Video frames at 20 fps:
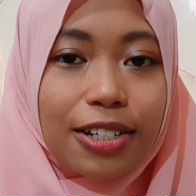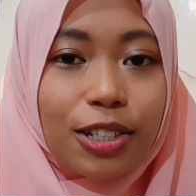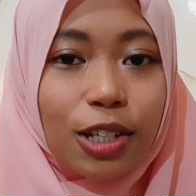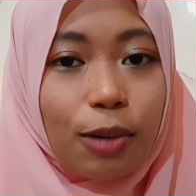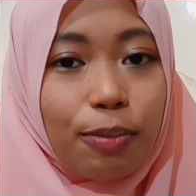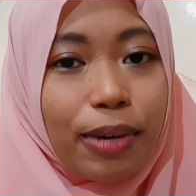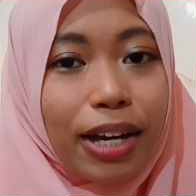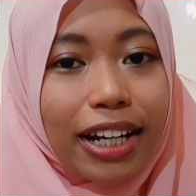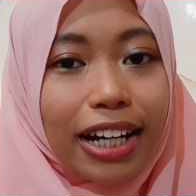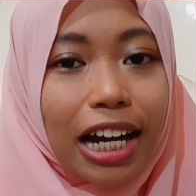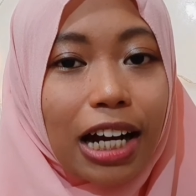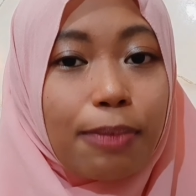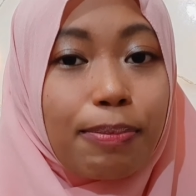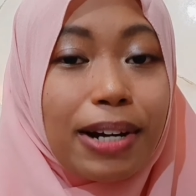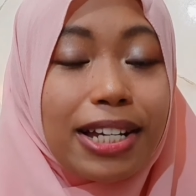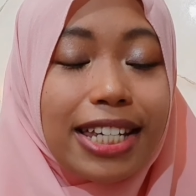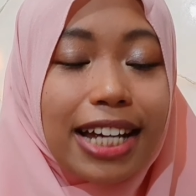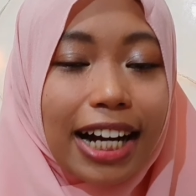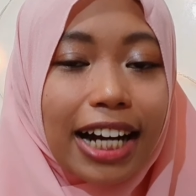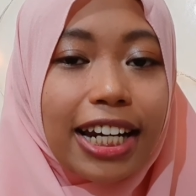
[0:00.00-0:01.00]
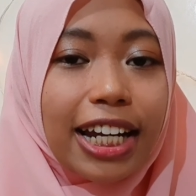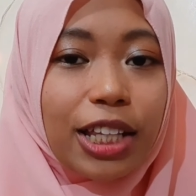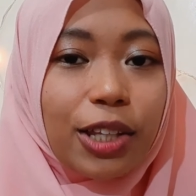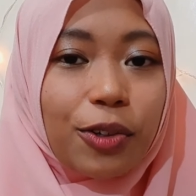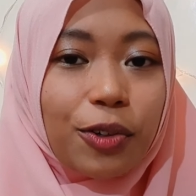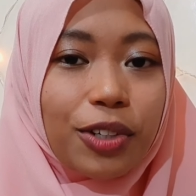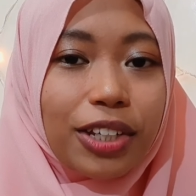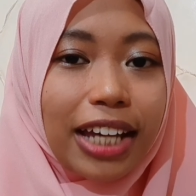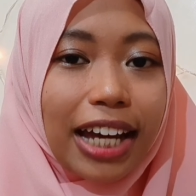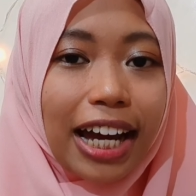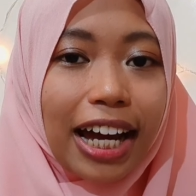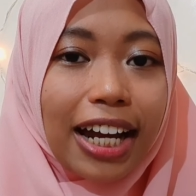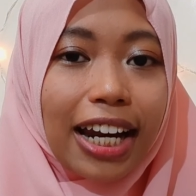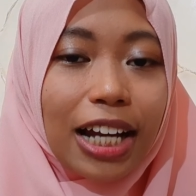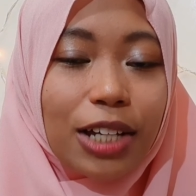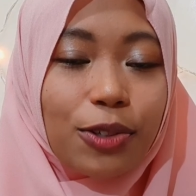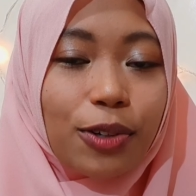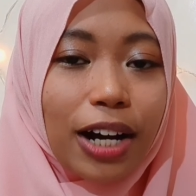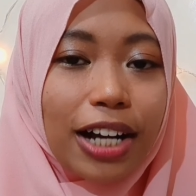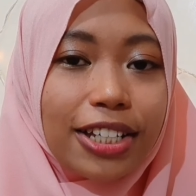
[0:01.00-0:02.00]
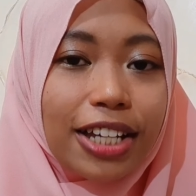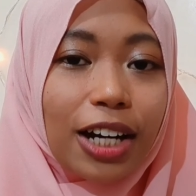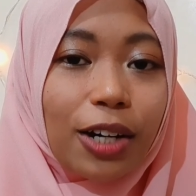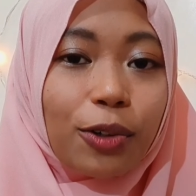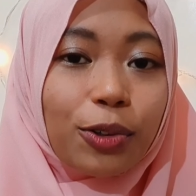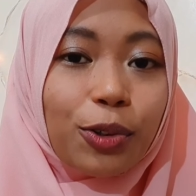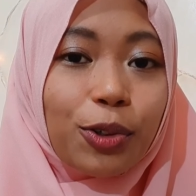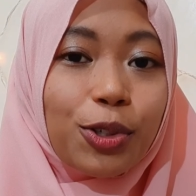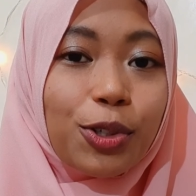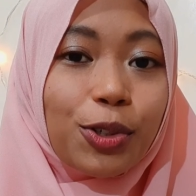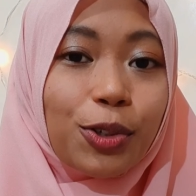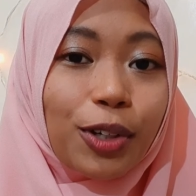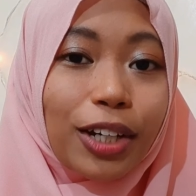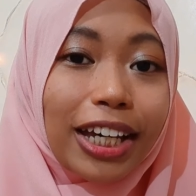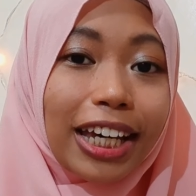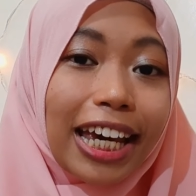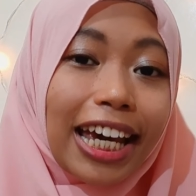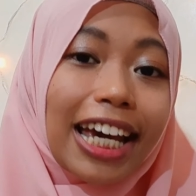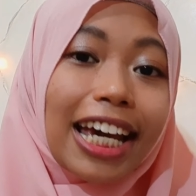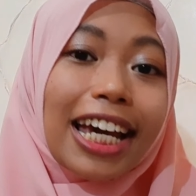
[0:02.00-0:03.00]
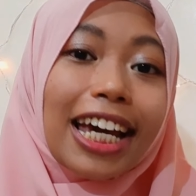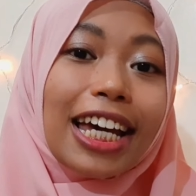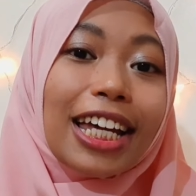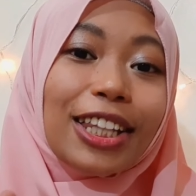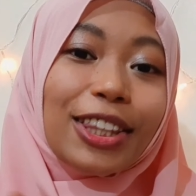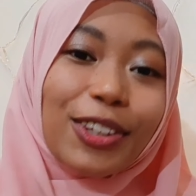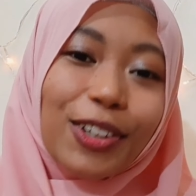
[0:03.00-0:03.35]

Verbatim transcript: So biar gak kepanjangan intronya, langsung aja aku tunjukin